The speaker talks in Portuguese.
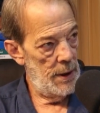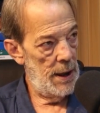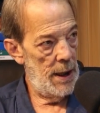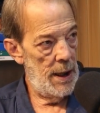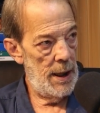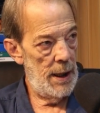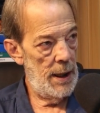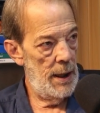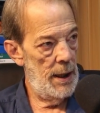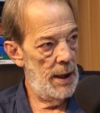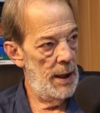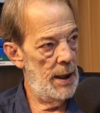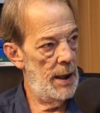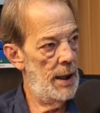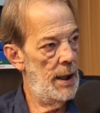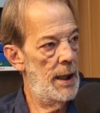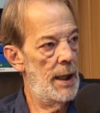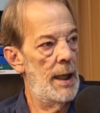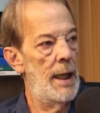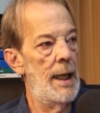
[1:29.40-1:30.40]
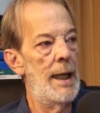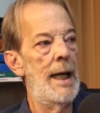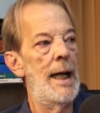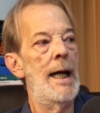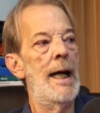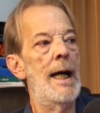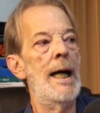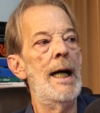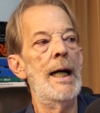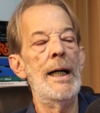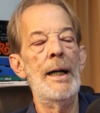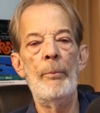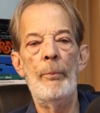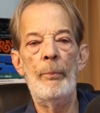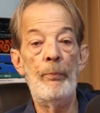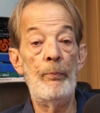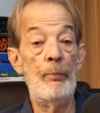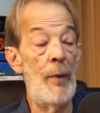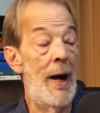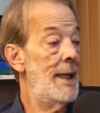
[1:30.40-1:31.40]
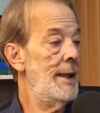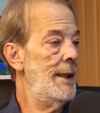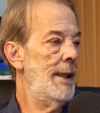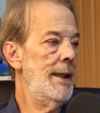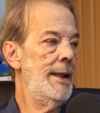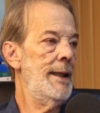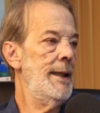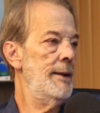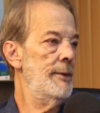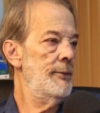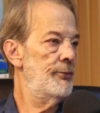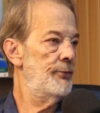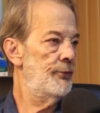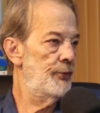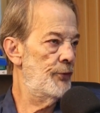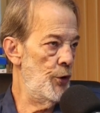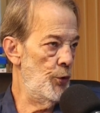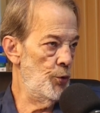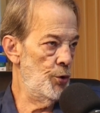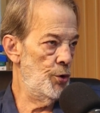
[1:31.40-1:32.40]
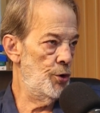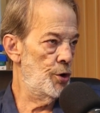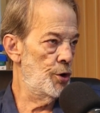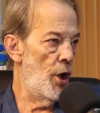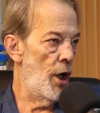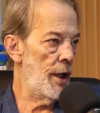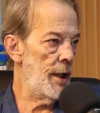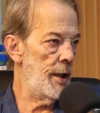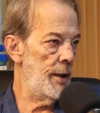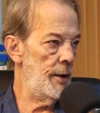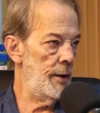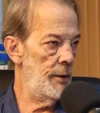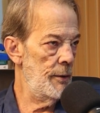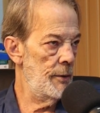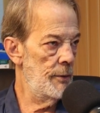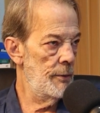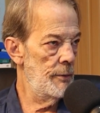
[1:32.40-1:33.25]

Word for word: Então resistia a bolha, então. Ali foi um choque.